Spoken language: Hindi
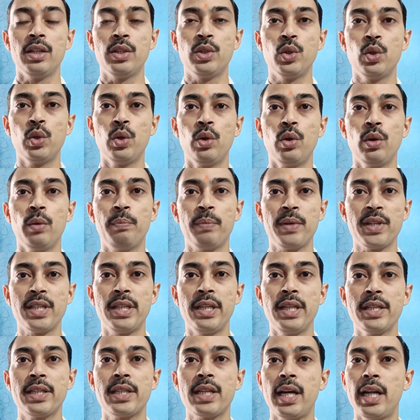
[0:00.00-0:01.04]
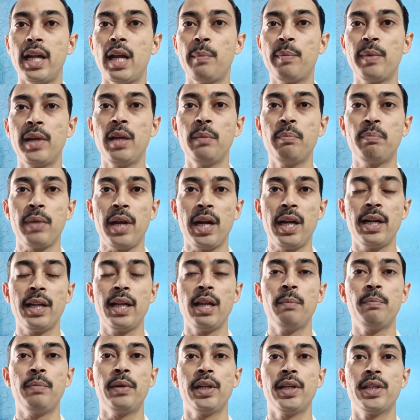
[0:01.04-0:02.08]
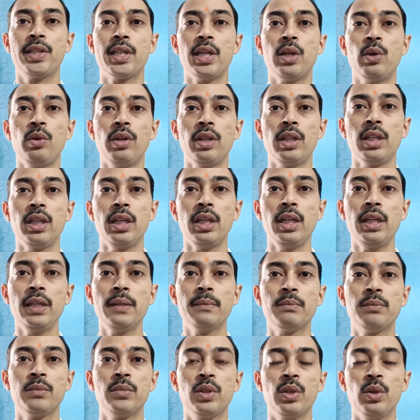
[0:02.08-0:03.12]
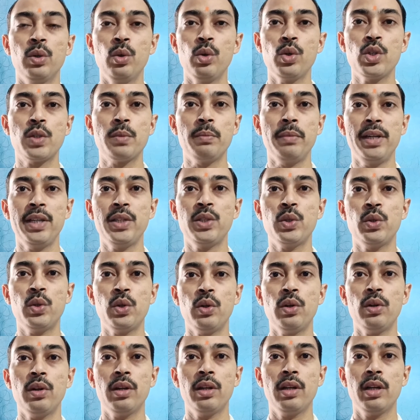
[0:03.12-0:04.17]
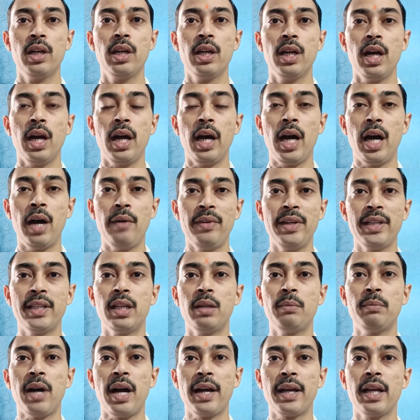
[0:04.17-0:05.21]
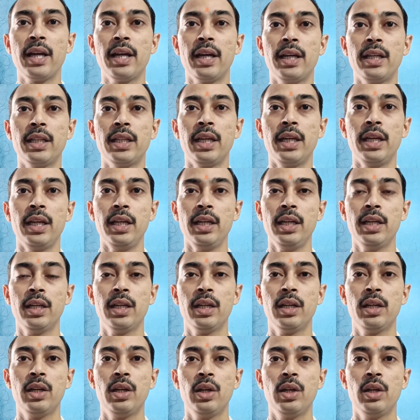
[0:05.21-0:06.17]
जो पिछले साल आपकी पेट e की परीक्षा हुई थी उसमें जो आवेदन मांगे गए थे